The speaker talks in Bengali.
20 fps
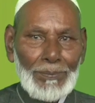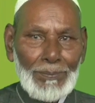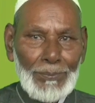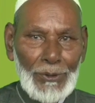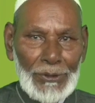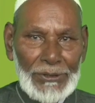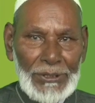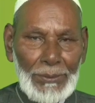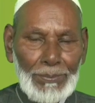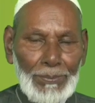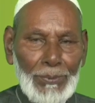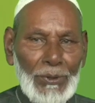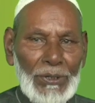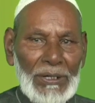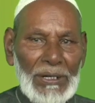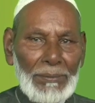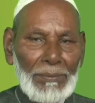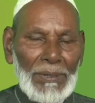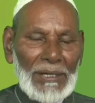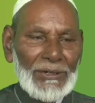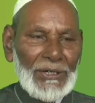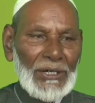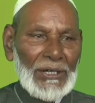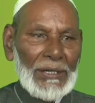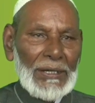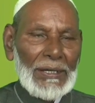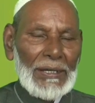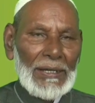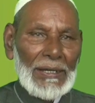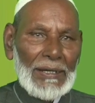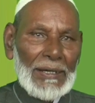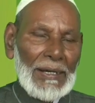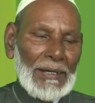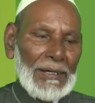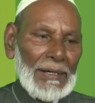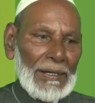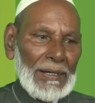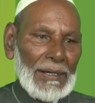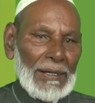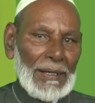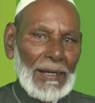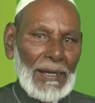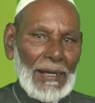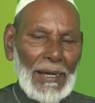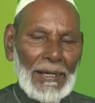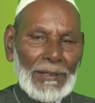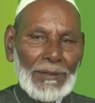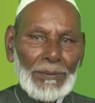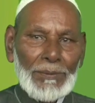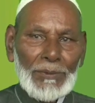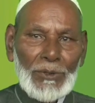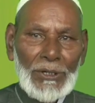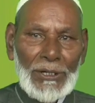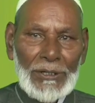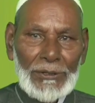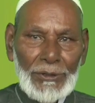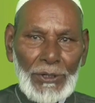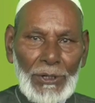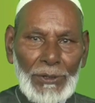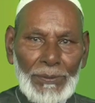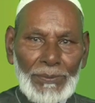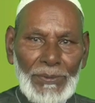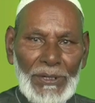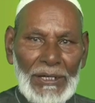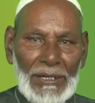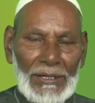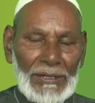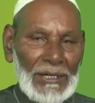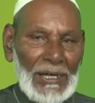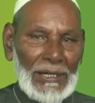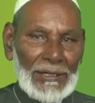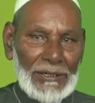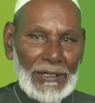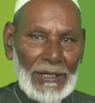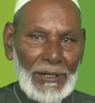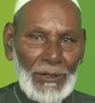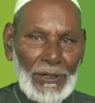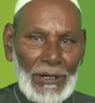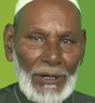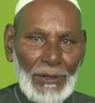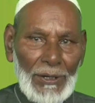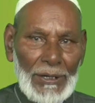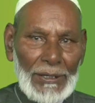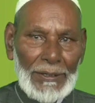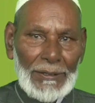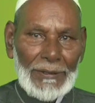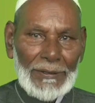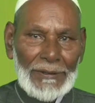প্রতি পূর্ণিমাতে এখানে আদম নূরের তরফ থেকে জালসা করা হয়